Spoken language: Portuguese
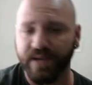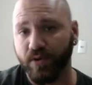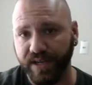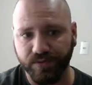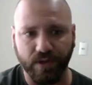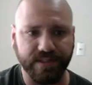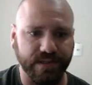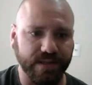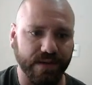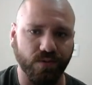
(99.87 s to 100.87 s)
no caso o,
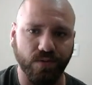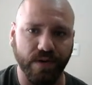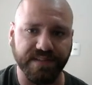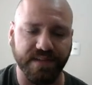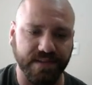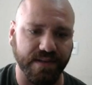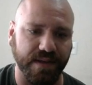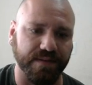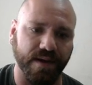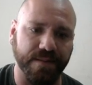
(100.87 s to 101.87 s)
S, o
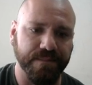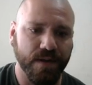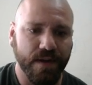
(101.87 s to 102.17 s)
SSD, tá?